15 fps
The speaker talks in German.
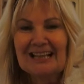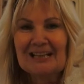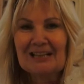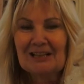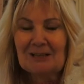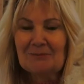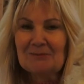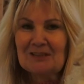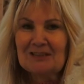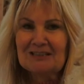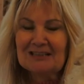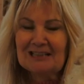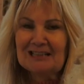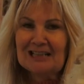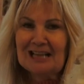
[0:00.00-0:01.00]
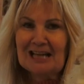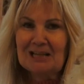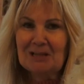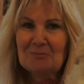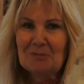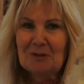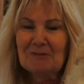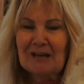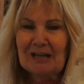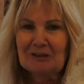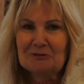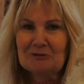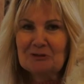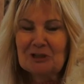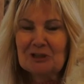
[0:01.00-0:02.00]
Da gibt es jetzt eine kleine
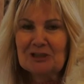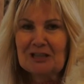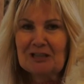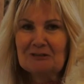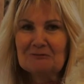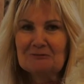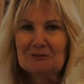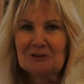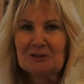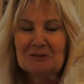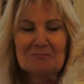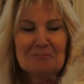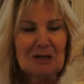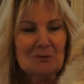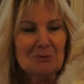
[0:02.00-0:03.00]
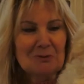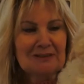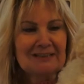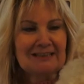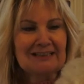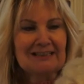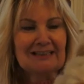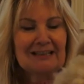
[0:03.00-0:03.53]
Privatvorstellung von der Mausi.